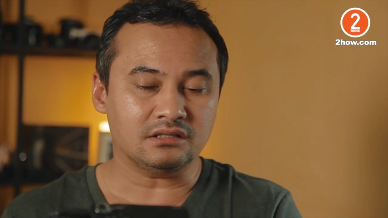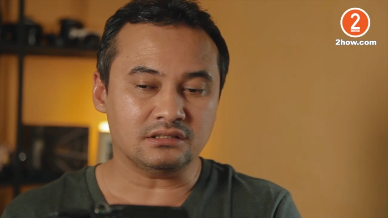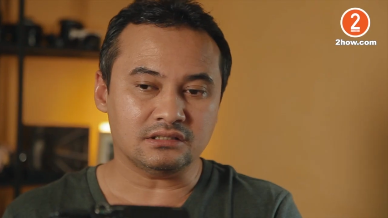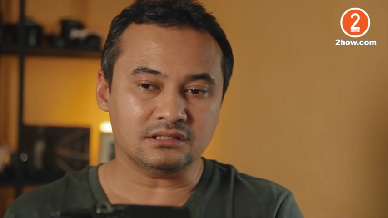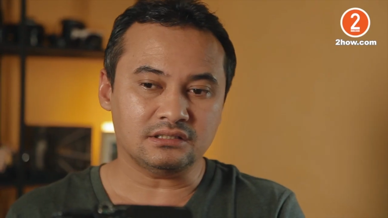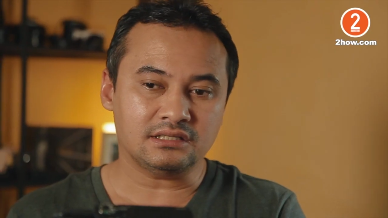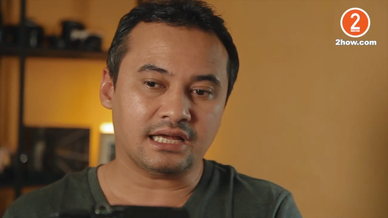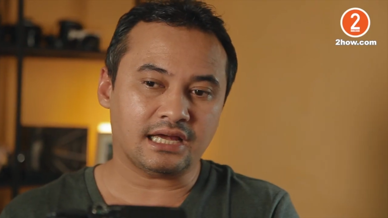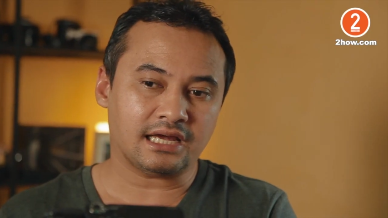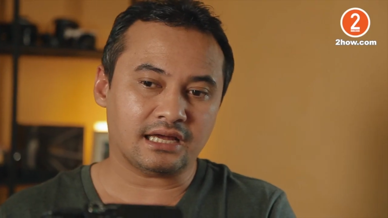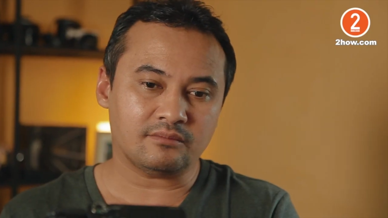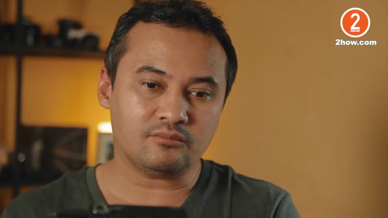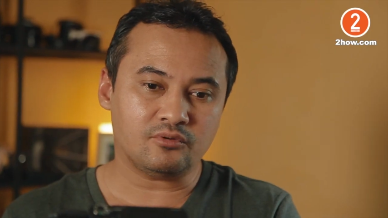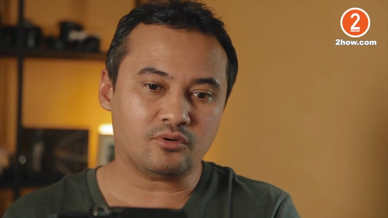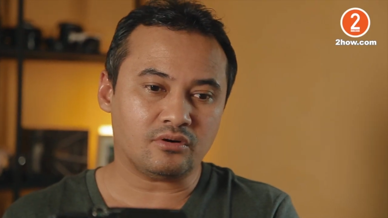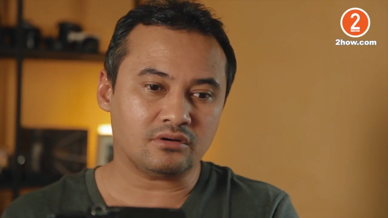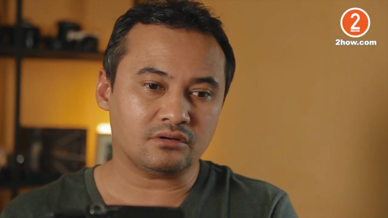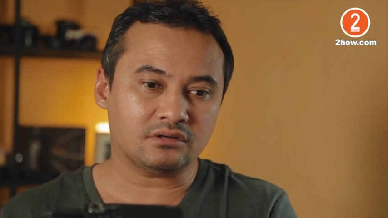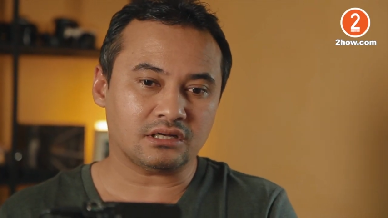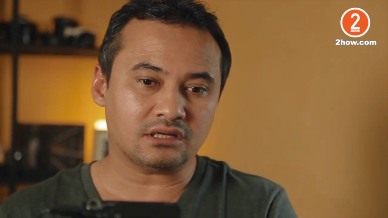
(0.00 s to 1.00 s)
หรืองานพ
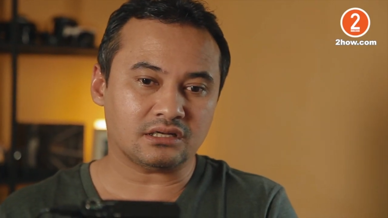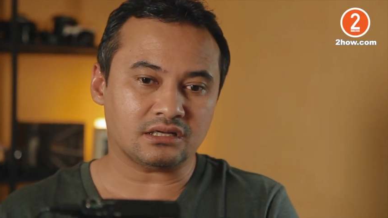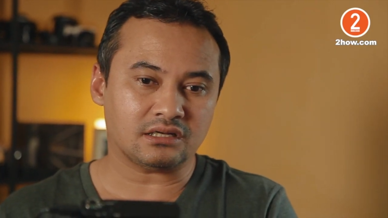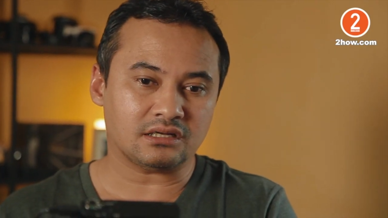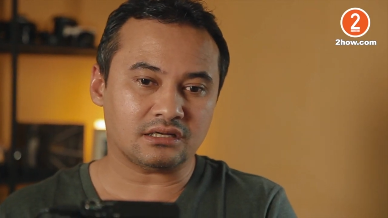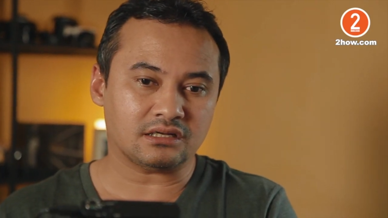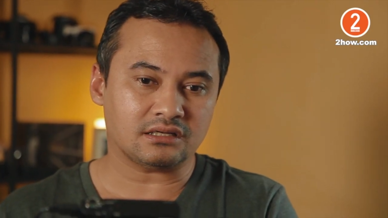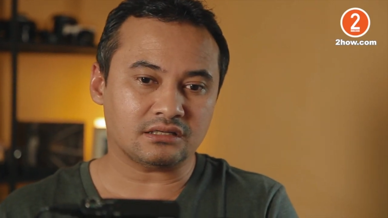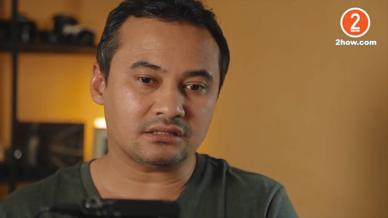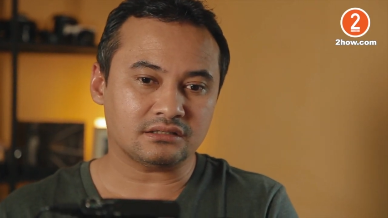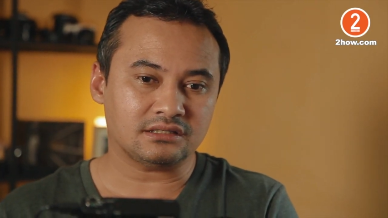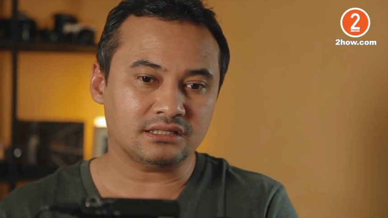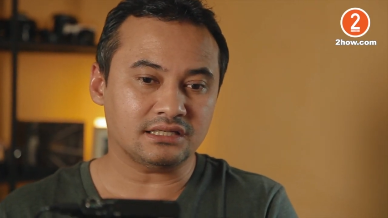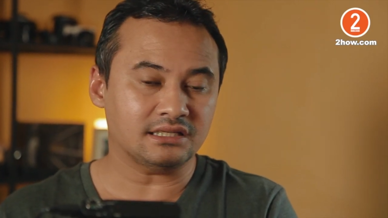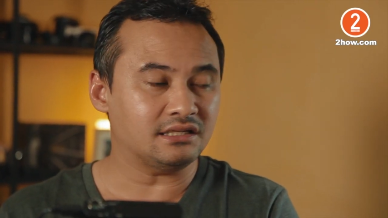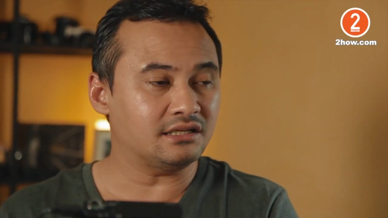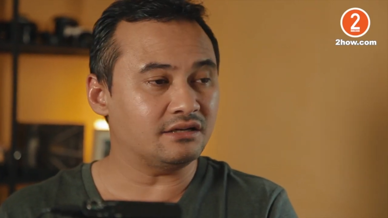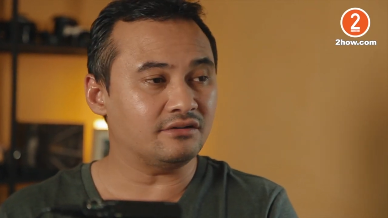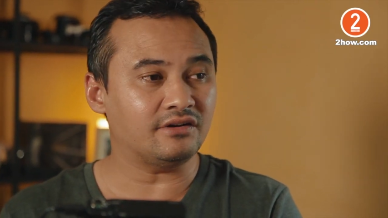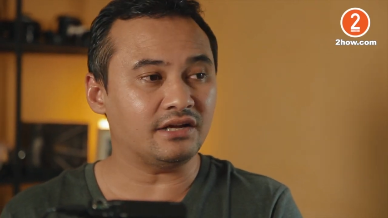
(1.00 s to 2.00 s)
วกอิน
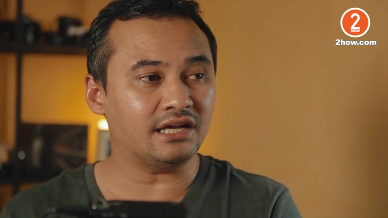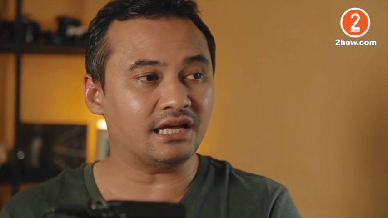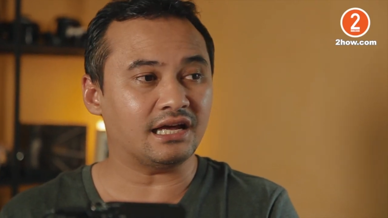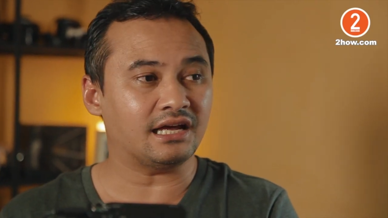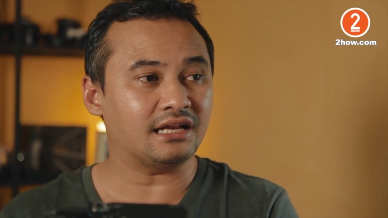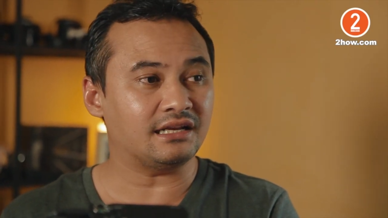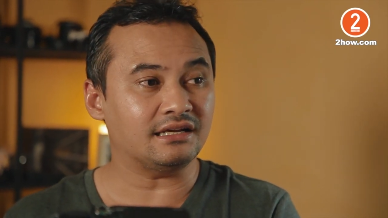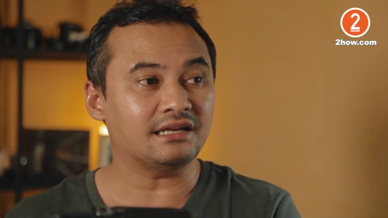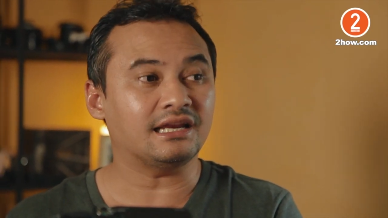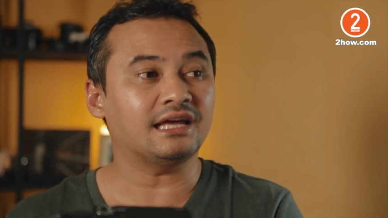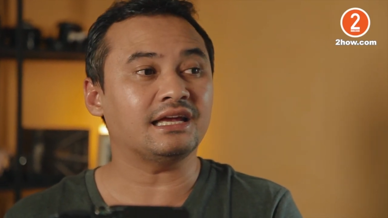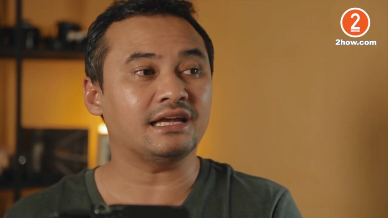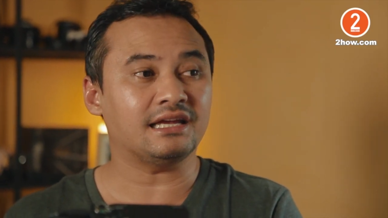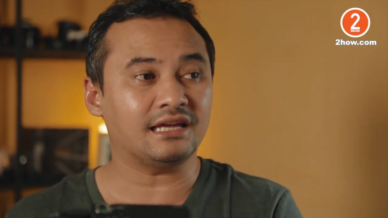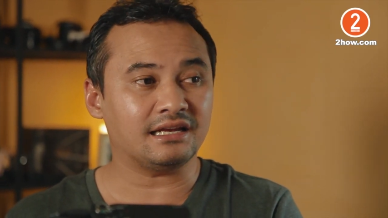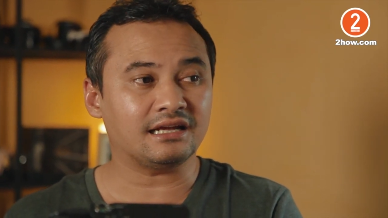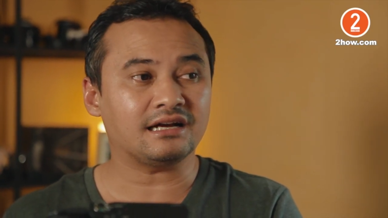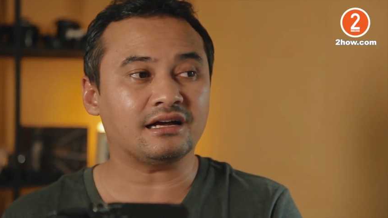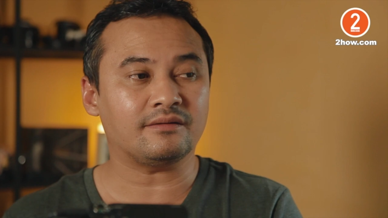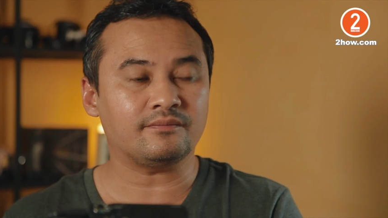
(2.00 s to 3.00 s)
เทเรียหรืออะไรอย่าง
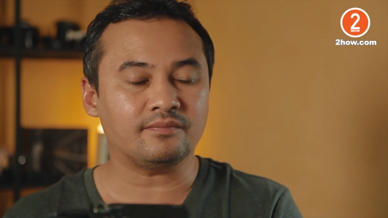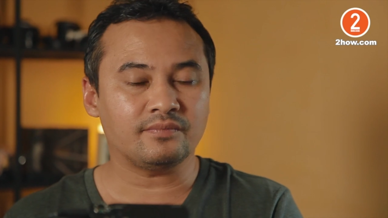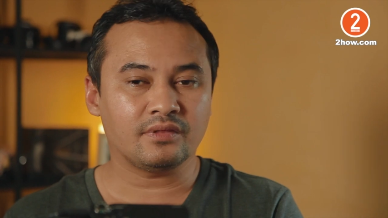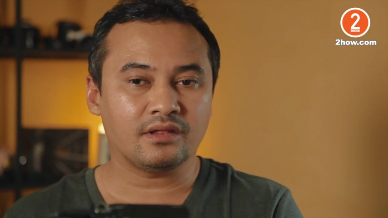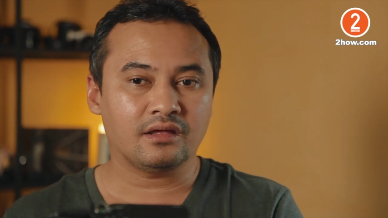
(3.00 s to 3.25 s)
เงี้ยนะครับ